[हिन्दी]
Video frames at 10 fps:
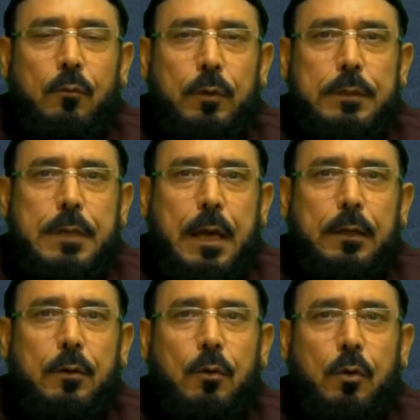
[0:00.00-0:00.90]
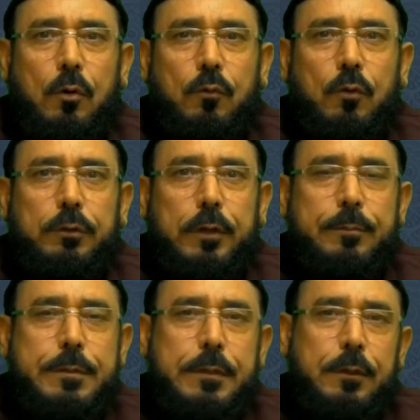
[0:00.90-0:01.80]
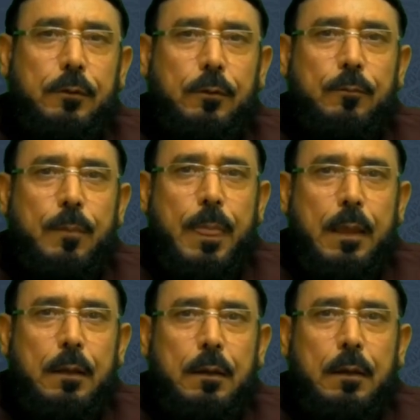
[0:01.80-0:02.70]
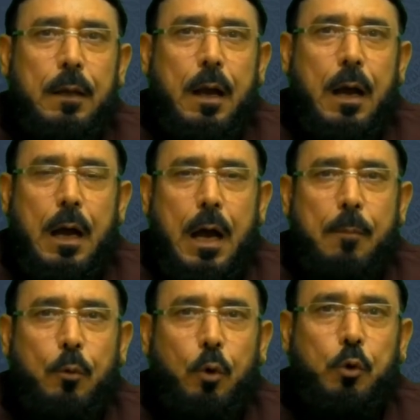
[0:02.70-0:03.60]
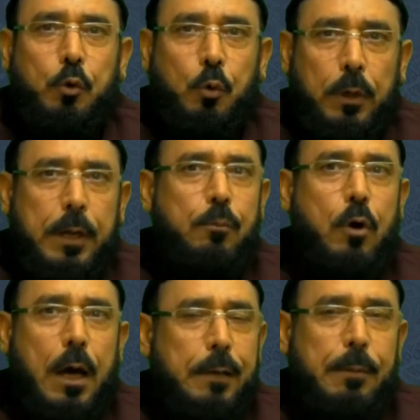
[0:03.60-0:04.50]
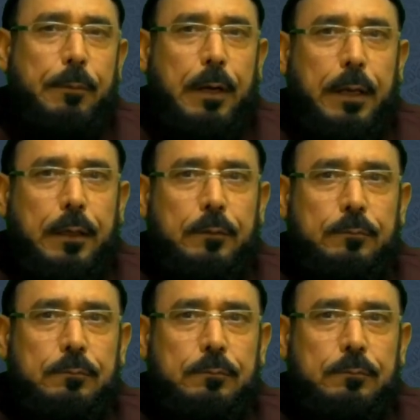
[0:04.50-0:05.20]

वो निसाई हो वो तिरमिजी हो आपको टुकड़े बुखारी में मिलेंगे